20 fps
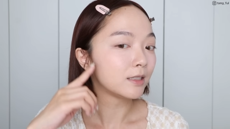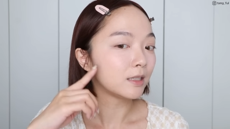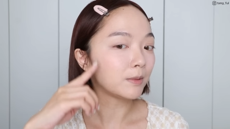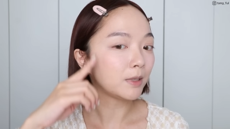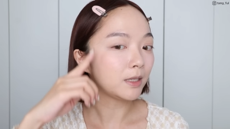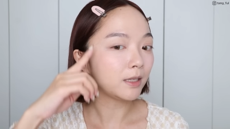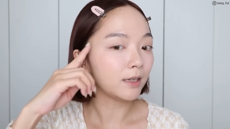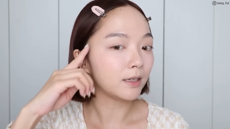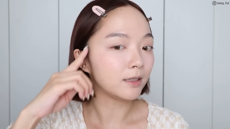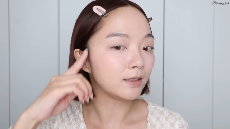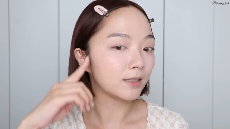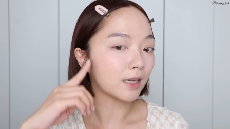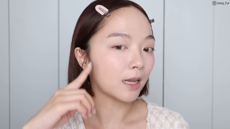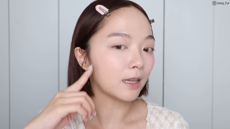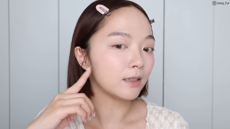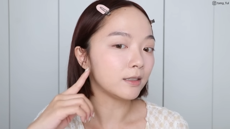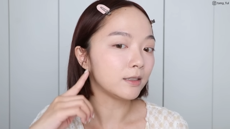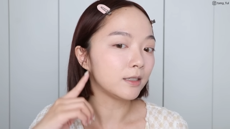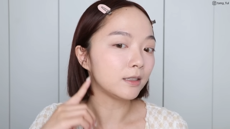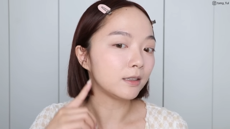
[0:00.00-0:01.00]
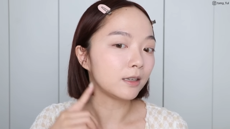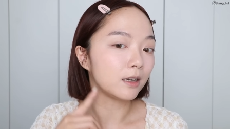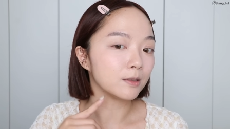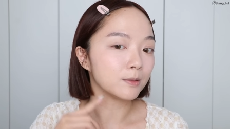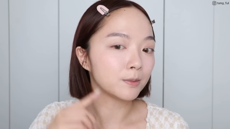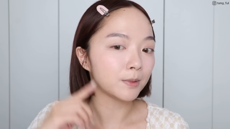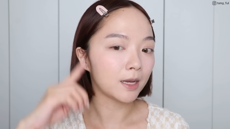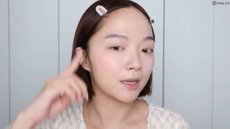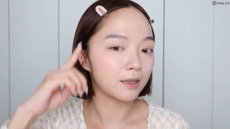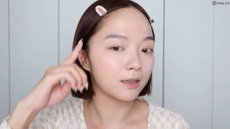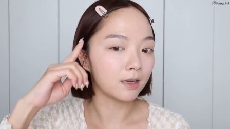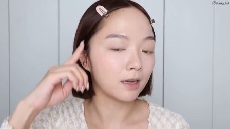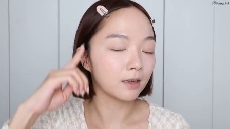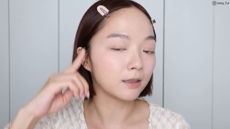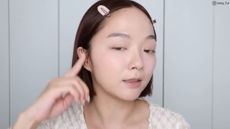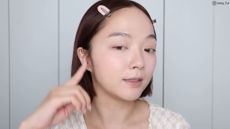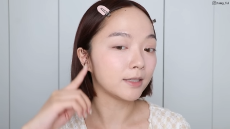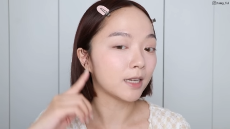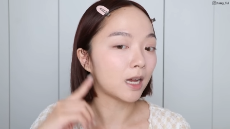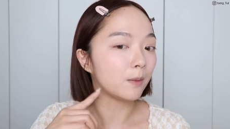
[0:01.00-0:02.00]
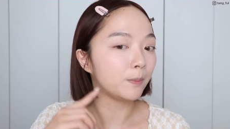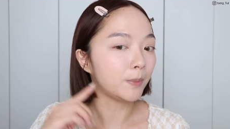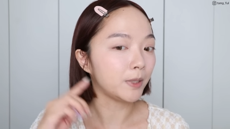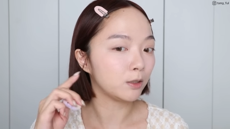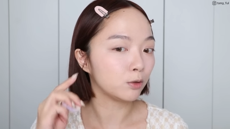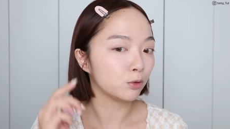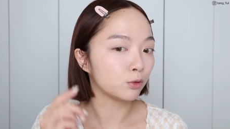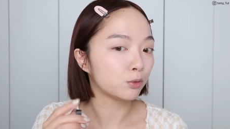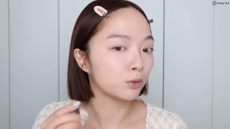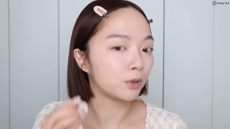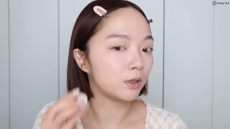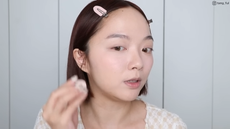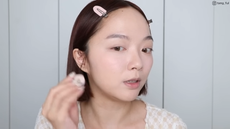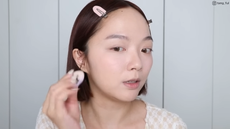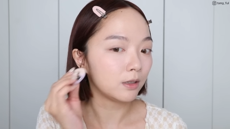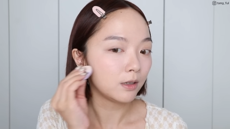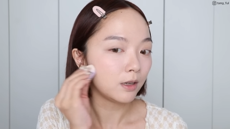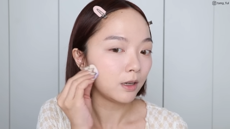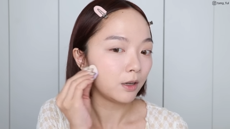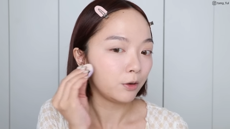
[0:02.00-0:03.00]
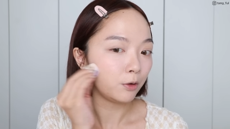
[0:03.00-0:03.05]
这边脸颊的线条是不是看起来更加的平顺了？